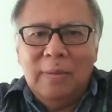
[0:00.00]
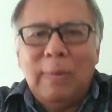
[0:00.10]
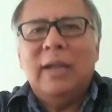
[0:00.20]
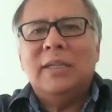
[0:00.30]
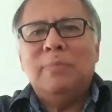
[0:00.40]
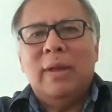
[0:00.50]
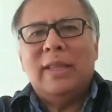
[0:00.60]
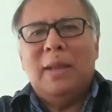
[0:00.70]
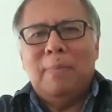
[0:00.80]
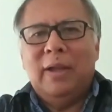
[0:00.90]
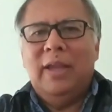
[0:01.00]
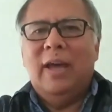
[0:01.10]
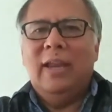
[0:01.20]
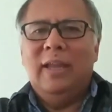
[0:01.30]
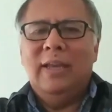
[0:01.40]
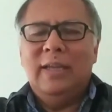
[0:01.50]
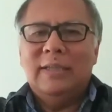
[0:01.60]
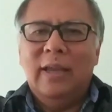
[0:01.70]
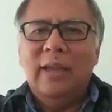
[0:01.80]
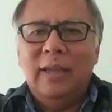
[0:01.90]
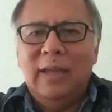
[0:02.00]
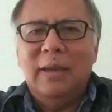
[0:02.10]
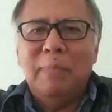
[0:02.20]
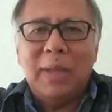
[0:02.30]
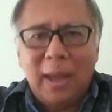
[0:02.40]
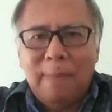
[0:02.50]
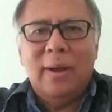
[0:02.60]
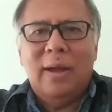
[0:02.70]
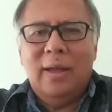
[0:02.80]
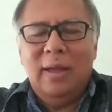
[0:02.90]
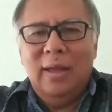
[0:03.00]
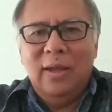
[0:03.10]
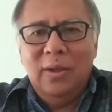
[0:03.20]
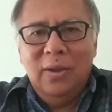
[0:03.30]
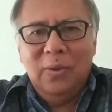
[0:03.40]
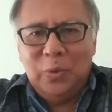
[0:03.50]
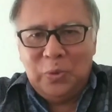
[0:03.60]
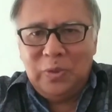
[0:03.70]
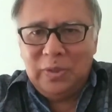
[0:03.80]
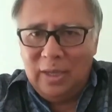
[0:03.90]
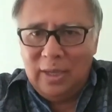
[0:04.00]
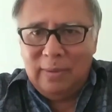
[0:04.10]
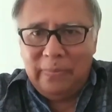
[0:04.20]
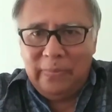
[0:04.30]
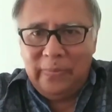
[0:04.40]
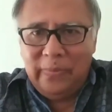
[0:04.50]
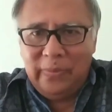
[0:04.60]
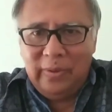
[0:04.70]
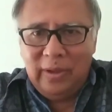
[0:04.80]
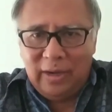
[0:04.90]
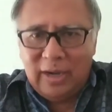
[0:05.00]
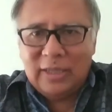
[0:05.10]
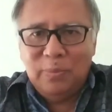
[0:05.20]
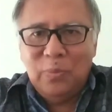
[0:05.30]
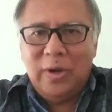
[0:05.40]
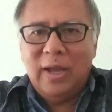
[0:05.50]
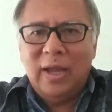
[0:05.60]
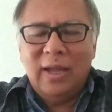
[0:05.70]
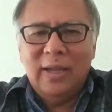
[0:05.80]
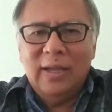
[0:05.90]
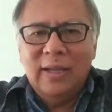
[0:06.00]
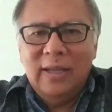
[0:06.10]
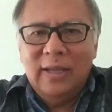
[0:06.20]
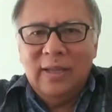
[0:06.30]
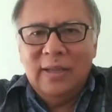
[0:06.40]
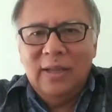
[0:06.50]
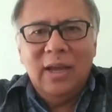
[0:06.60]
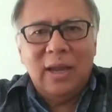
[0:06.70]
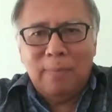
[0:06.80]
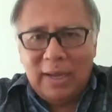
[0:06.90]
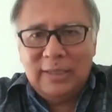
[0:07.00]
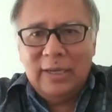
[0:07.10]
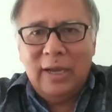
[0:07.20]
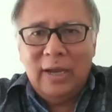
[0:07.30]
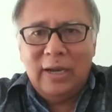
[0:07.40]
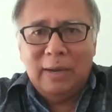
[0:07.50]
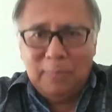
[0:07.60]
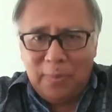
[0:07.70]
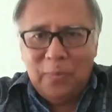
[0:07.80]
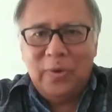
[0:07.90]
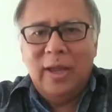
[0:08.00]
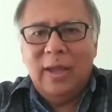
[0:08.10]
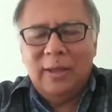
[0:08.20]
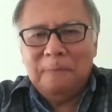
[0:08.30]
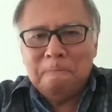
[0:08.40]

Pada kesempatan pagi hari ini saya ingin menyapa khususnya generasi muda, remaja dan pemuda.